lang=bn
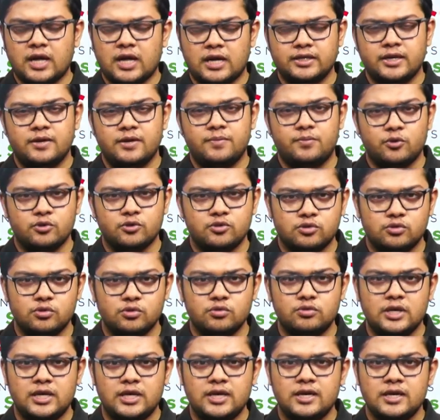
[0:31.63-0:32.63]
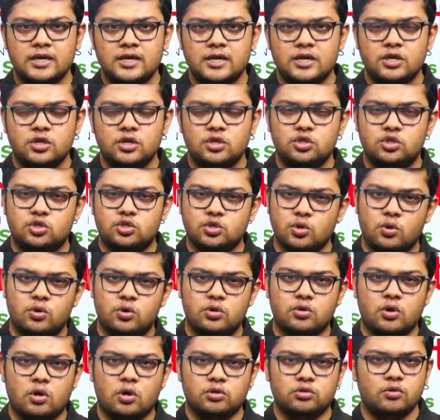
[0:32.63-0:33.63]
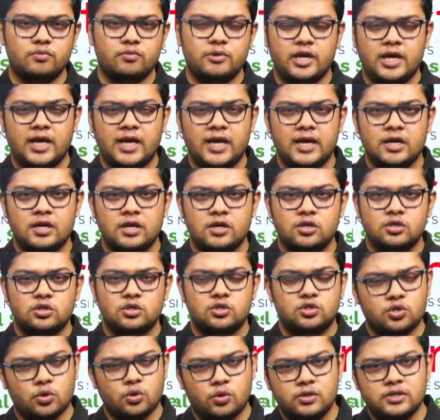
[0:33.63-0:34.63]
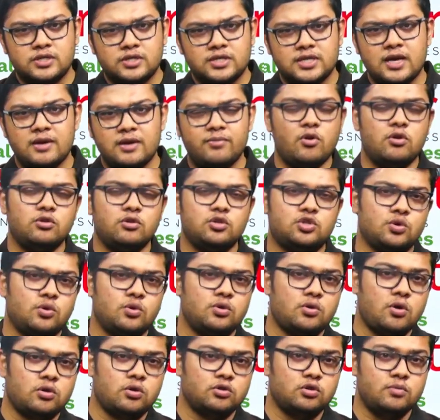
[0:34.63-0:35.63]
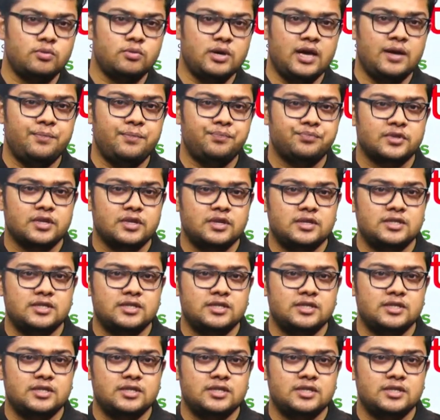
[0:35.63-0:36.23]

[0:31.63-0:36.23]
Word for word: তাদের প্রস্তুতি জোর কদমে চলছে এবং জোর কদমে